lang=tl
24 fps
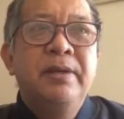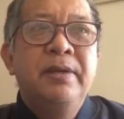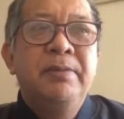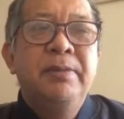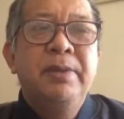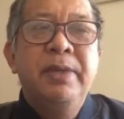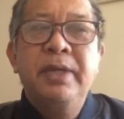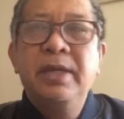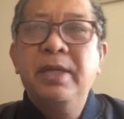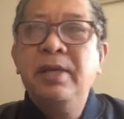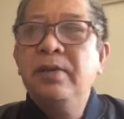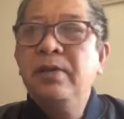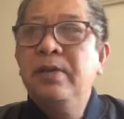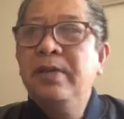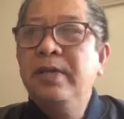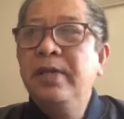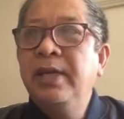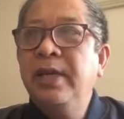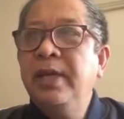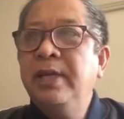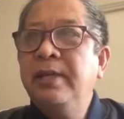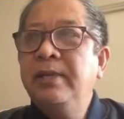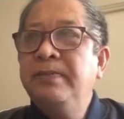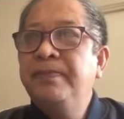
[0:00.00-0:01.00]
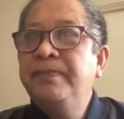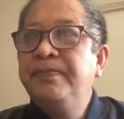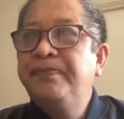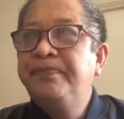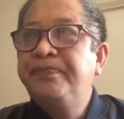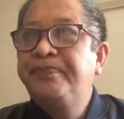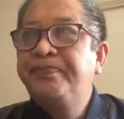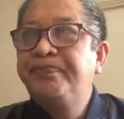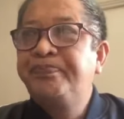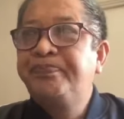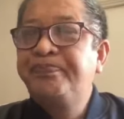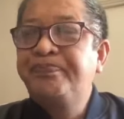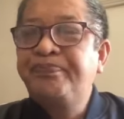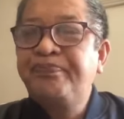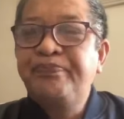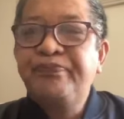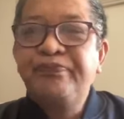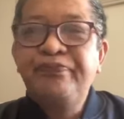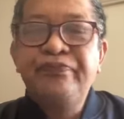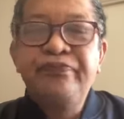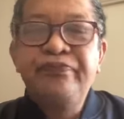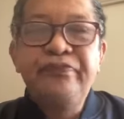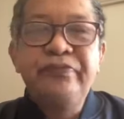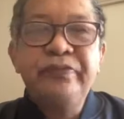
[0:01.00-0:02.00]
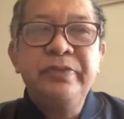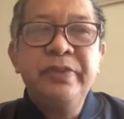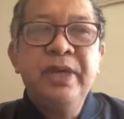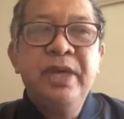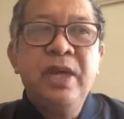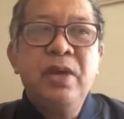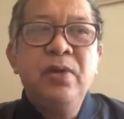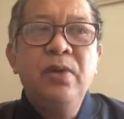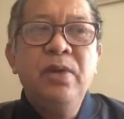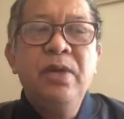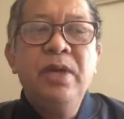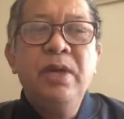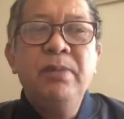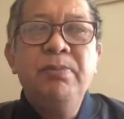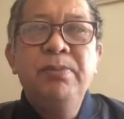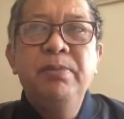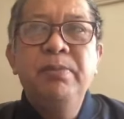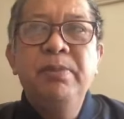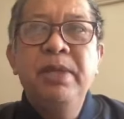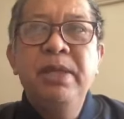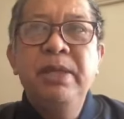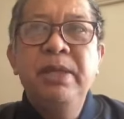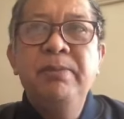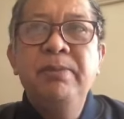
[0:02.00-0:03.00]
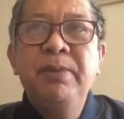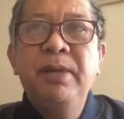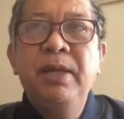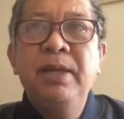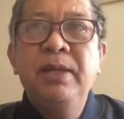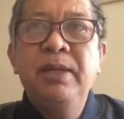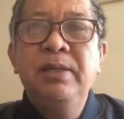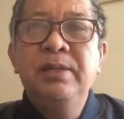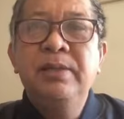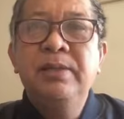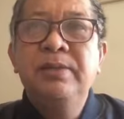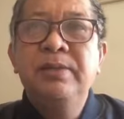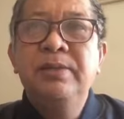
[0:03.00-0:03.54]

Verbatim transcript: Mayroon dyan, karoon na problema.